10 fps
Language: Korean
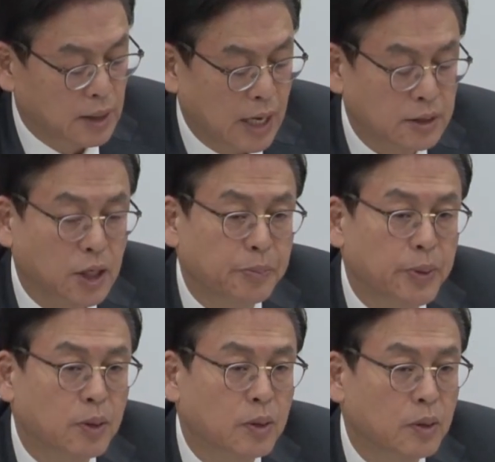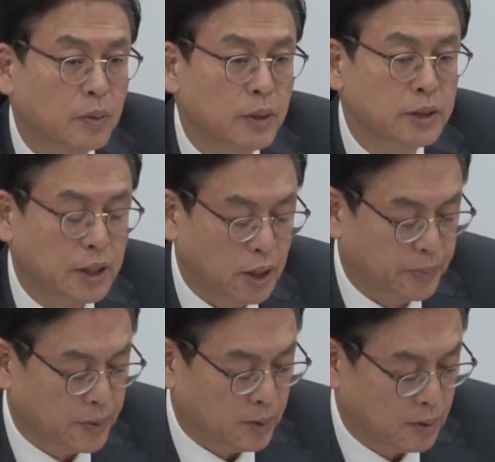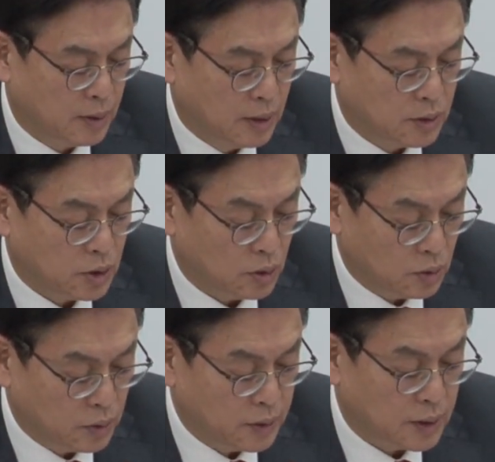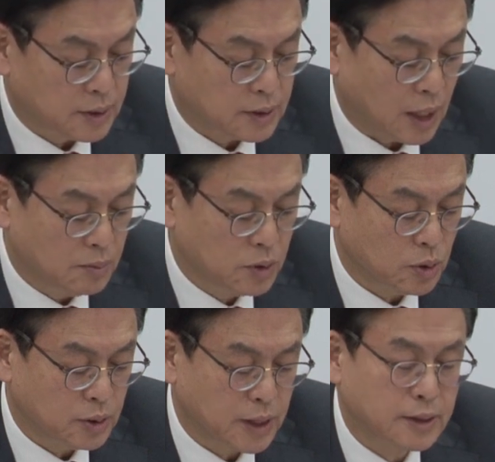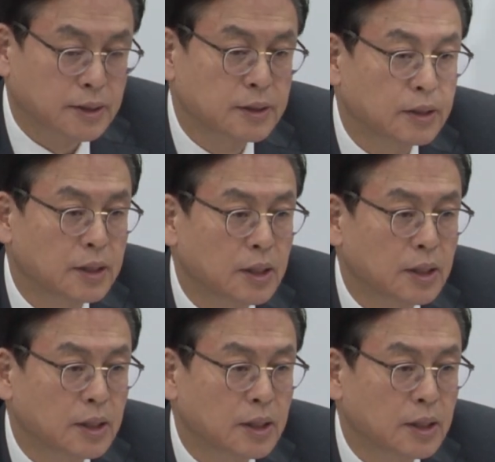당대표, 원내대표, 최고위원, 사무총장 등